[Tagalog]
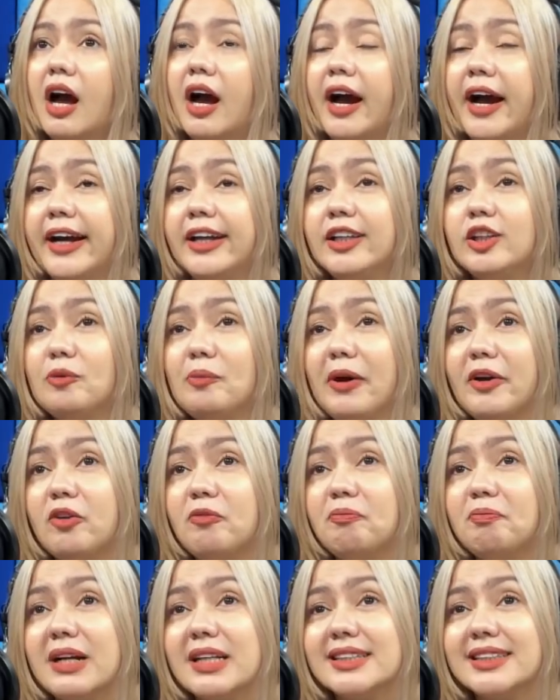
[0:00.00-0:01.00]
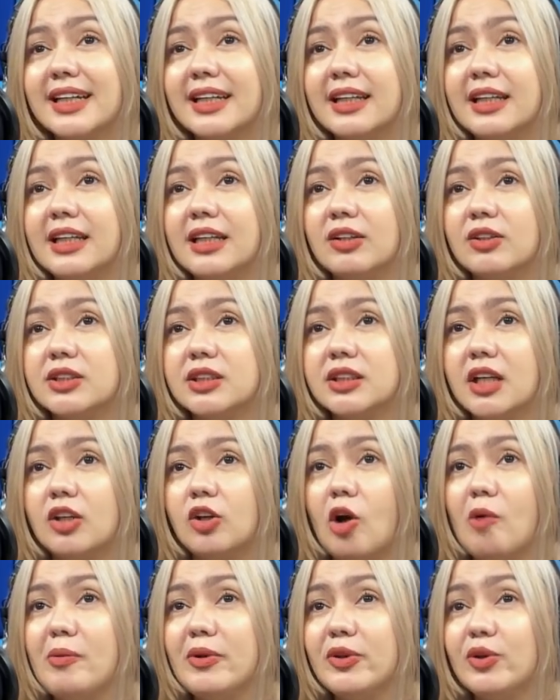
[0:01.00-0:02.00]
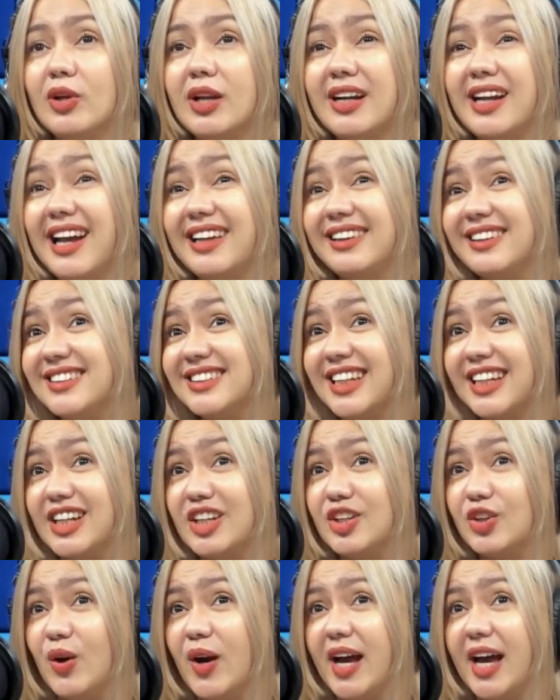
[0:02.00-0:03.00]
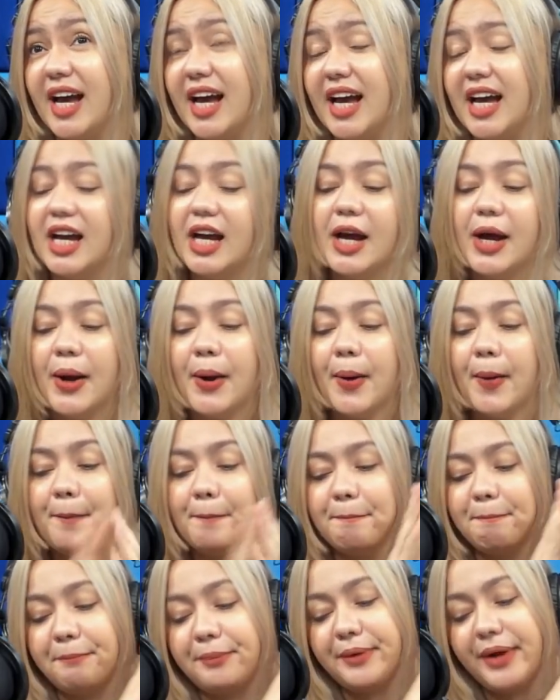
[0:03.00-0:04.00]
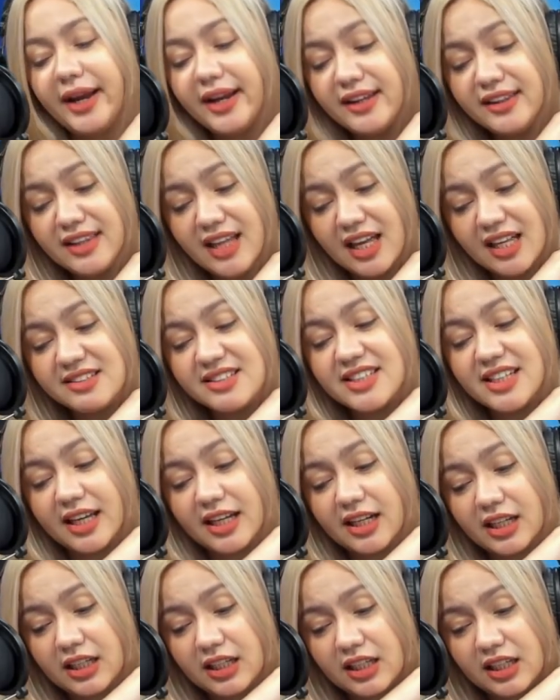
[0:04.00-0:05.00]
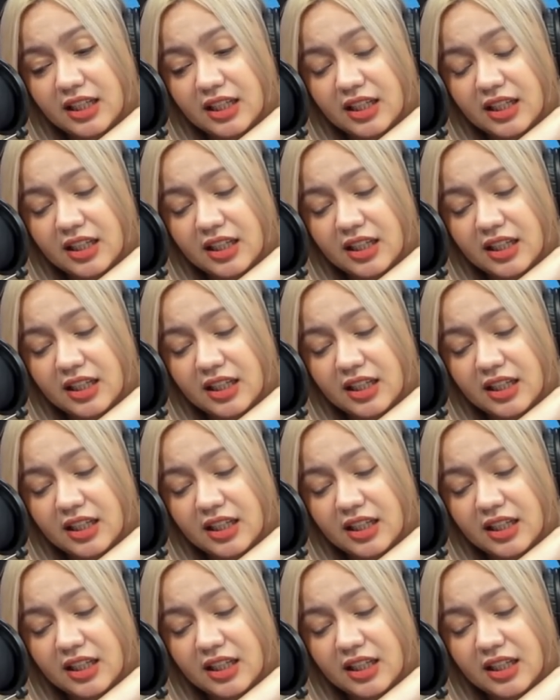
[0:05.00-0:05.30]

Ay, ito meron pang sari. O, oh, sige, comment ko lang lahat ng sari nyo, ha? Pregnant sari.